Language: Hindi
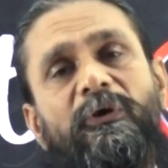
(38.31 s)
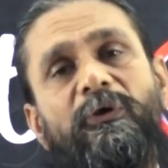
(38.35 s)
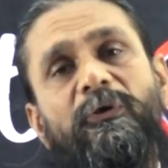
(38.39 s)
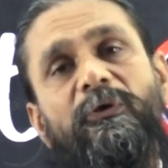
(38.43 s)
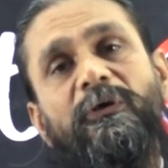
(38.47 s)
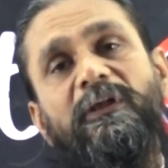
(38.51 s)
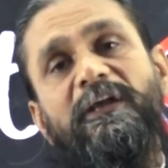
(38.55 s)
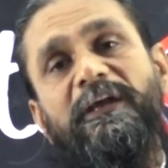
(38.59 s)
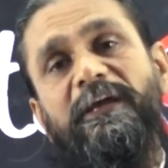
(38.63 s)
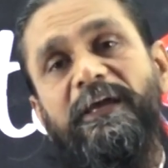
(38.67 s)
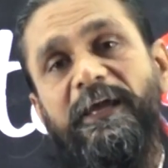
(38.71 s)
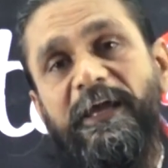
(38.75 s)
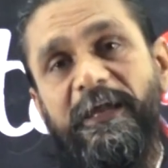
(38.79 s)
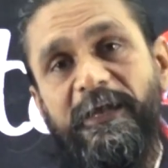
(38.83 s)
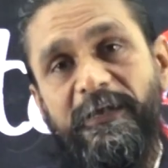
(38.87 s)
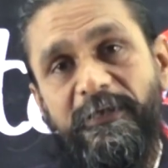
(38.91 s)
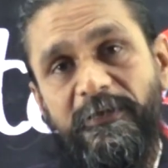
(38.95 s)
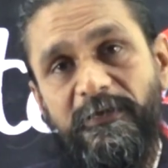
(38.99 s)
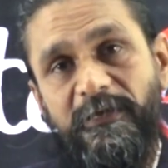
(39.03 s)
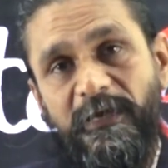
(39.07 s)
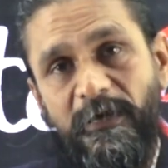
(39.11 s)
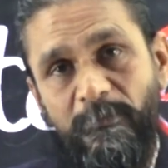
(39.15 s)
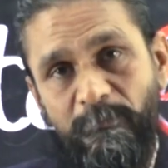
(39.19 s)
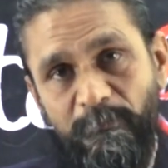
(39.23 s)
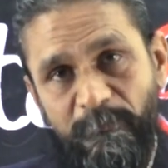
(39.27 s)
और
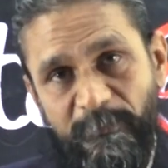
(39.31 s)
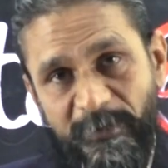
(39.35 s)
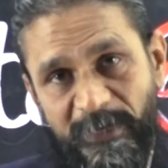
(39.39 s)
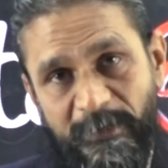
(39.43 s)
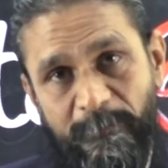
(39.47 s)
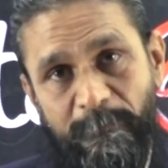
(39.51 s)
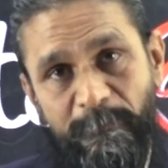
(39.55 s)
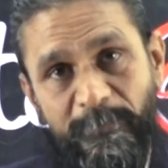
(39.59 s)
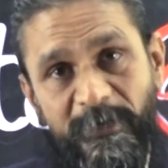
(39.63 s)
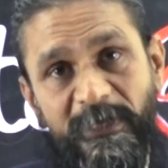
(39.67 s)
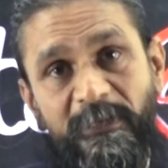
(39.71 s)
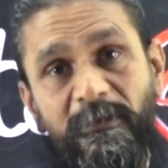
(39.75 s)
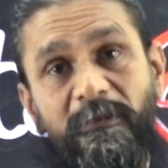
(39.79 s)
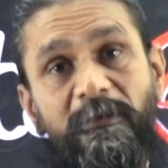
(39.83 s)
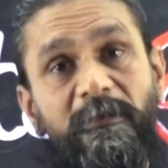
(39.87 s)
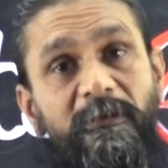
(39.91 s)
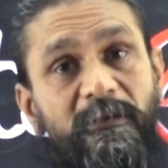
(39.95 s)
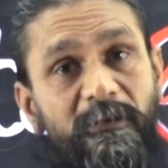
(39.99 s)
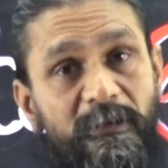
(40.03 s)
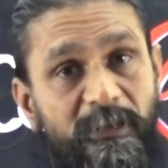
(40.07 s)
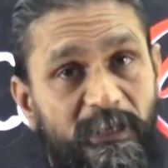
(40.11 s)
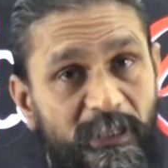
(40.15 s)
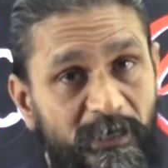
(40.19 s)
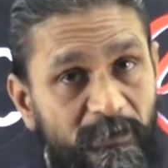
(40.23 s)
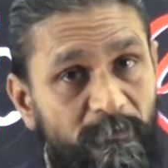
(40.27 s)
गेट का पेपर
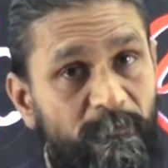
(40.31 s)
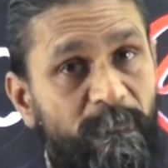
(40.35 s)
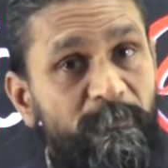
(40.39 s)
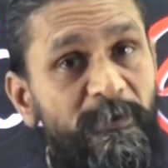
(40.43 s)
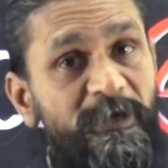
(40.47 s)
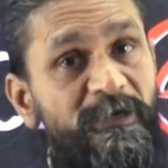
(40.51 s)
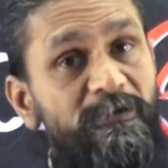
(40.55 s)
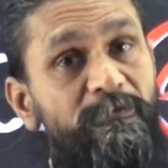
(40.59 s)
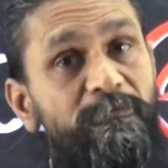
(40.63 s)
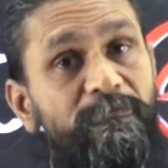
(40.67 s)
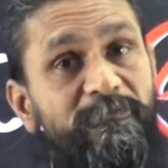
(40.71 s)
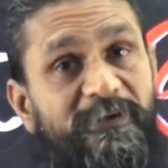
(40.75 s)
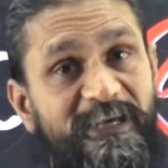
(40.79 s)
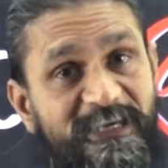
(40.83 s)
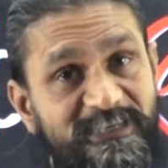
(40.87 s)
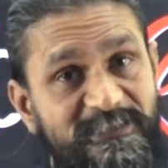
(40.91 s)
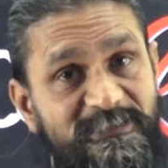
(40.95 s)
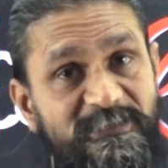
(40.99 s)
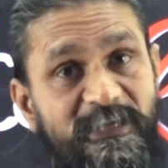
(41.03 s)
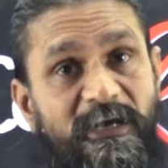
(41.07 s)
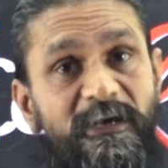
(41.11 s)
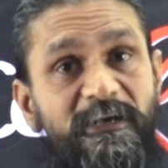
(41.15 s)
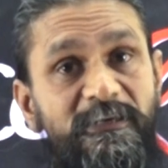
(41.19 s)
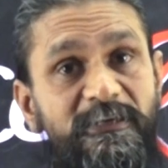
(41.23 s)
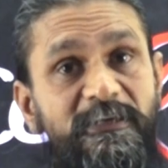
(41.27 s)
लगभग
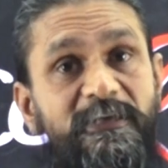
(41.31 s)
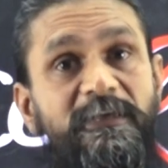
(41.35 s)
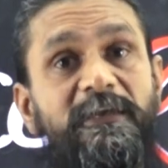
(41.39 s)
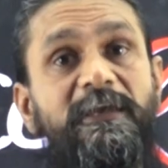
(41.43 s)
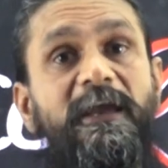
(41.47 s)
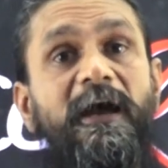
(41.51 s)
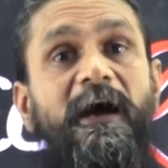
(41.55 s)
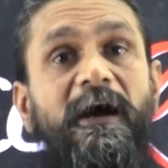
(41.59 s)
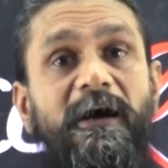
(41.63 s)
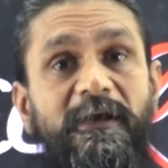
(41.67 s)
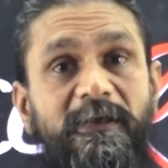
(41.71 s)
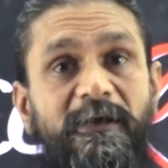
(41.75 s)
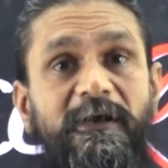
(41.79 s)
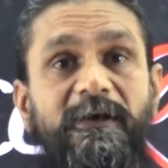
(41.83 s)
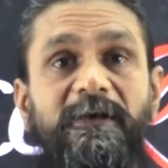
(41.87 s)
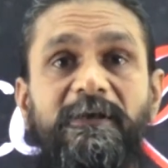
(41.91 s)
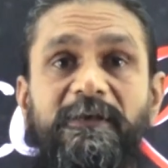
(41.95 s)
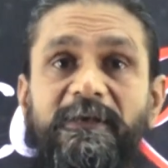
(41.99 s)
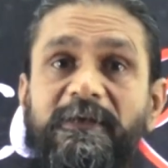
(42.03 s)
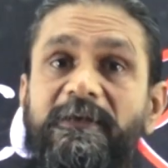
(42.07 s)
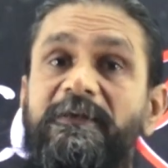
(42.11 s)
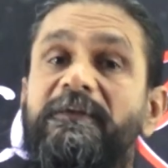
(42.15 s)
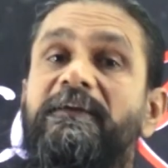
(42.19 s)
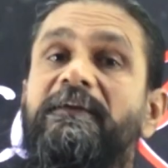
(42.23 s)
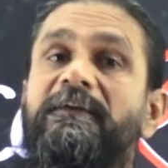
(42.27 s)
वैसा ही आया
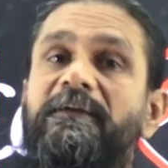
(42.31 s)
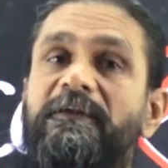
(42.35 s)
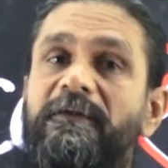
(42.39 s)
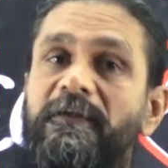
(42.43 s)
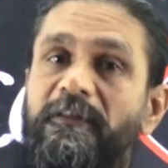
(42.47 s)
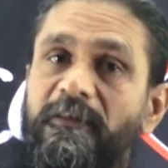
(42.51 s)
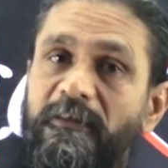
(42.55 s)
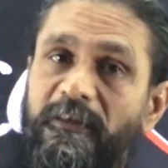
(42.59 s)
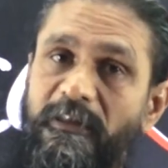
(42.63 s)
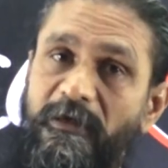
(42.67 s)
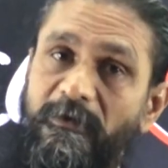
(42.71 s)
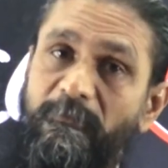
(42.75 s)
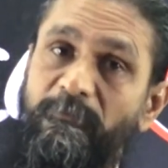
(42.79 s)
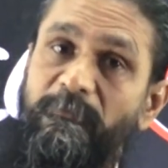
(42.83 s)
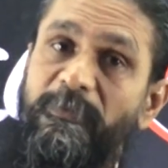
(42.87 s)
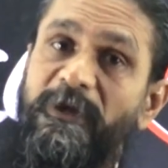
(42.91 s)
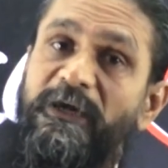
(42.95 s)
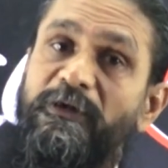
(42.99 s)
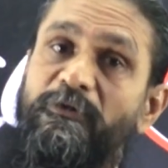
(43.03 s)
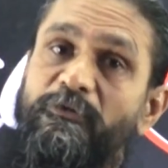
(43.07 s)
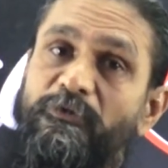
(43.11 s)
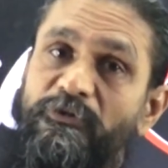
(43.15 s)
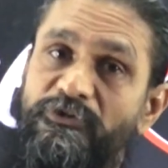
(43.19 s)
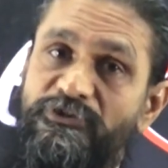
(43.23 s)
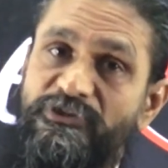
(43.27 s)
है
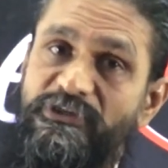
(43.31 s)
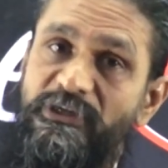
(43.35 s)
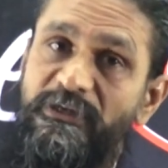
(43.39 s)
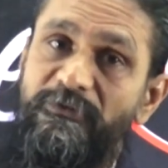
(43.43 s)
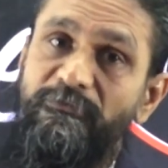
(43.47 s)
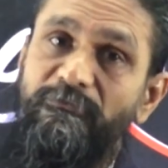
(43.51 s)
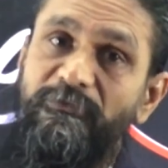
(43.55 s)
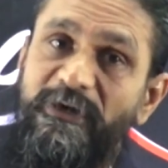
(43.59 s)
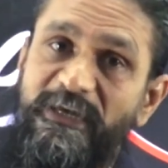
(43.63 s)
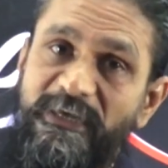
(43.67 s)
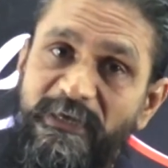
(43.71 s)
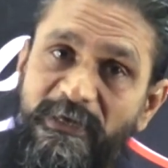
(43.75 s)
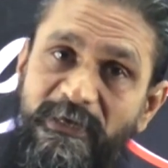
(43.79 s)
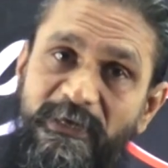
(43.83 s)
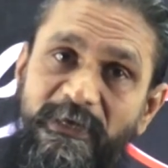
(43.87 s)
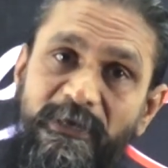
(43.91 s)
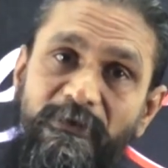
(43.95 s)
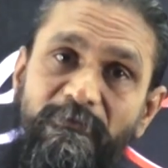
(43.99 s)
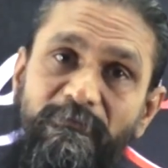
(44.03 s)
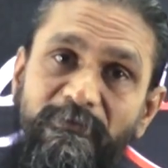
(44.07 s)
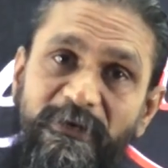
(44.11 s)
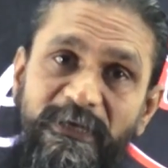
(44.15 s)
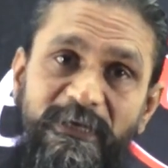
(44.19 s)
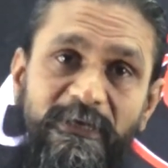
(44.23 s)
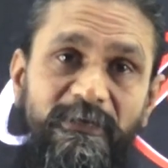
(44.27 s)
लगभग क्वेश्चन वहीं
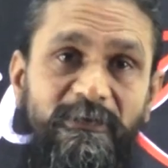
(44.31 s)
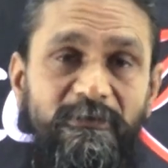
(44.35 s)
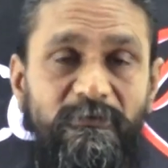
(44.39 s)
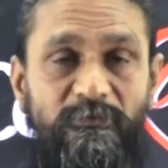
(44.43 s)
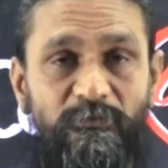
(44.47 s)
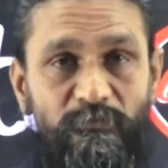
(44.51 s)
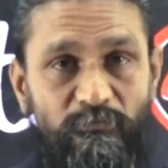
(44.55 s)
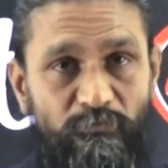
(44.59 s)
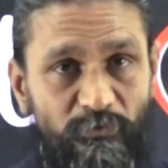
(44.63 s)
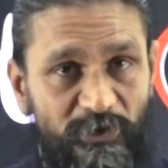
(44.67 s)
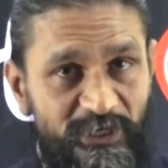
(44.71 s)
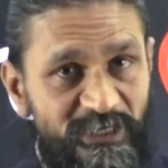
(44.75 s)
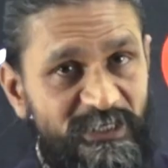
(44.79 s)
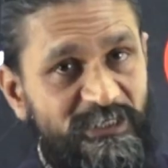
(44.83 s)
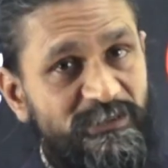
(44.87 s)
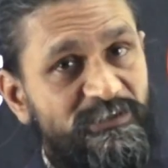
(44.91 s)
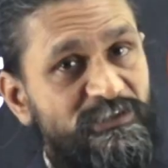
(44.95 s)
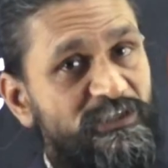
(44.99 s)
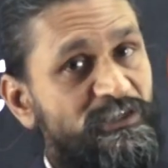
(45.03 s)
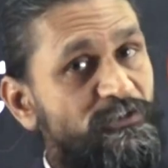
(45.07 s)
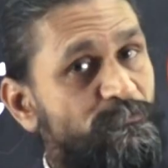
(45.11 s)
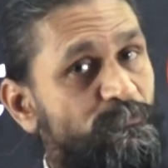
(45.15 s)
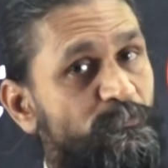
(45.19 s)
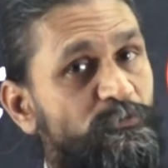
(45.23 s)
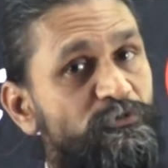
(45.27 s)
की वहीं वही
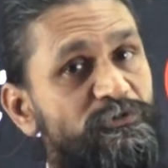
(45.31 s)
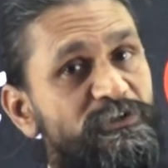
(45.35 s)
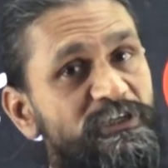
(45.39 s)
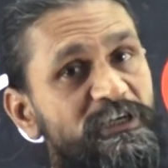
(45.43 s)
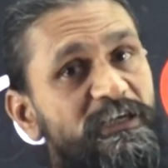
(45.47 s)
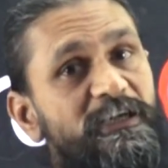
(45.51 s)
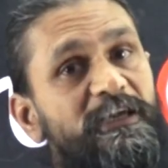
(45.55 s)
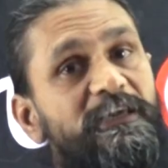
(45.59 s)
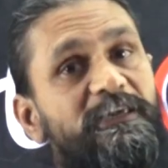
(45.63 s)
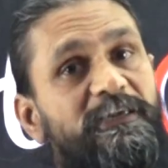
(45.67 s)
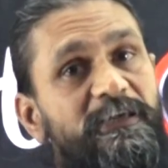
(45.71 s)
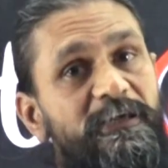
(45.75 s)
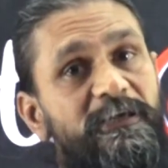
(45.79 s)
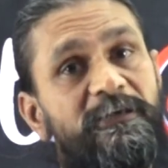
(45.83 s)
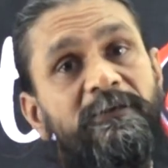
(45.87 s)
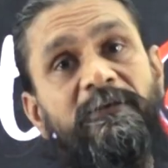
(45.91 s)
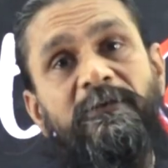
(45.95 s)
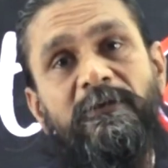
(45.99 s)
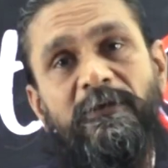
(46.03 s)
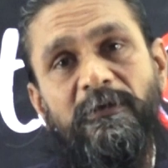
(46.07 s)
चीज़ पूछी गई है